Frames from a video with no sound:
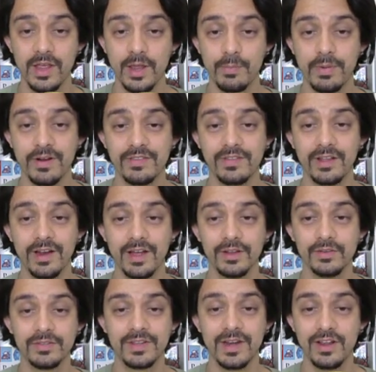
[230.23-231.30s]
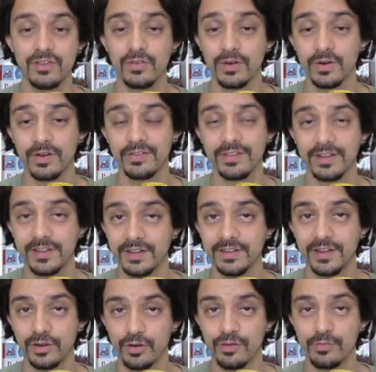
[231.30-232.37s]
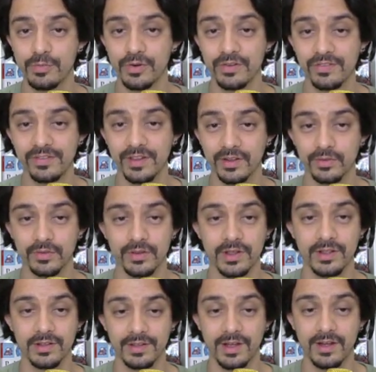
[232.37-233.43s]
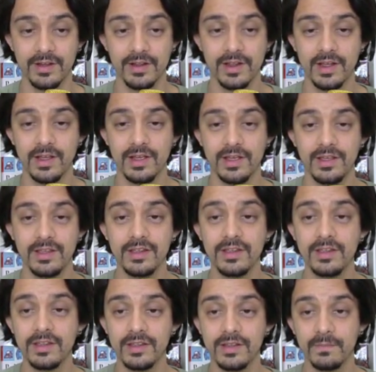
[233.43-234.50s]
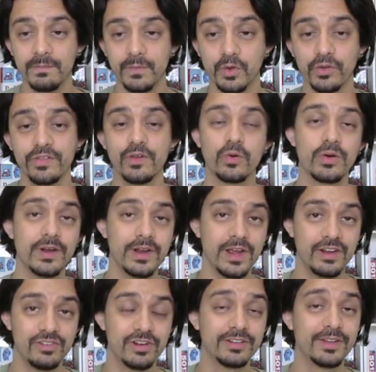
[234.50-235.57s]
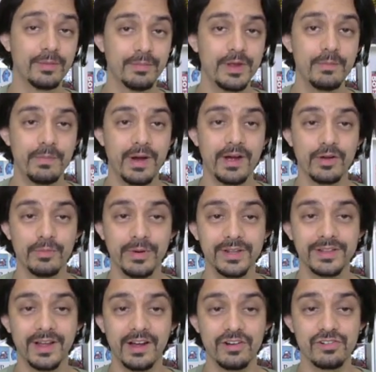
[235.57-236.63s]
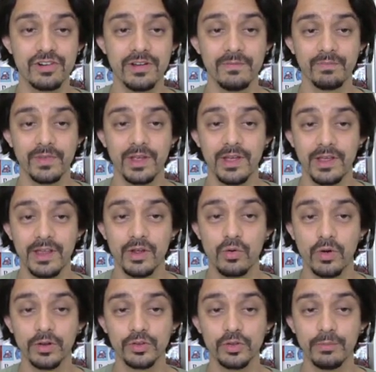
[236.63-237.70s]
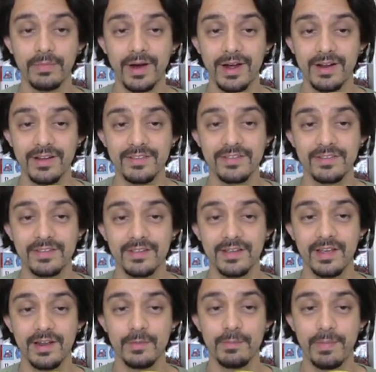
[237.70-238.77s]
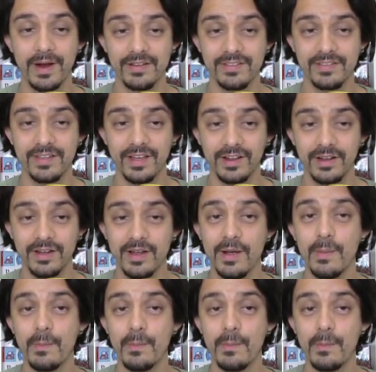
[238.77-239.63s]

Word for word: e parcelado 3,79%. Tá? E o seu cliente ele também paga uma taxa e quanto mais ele parcela,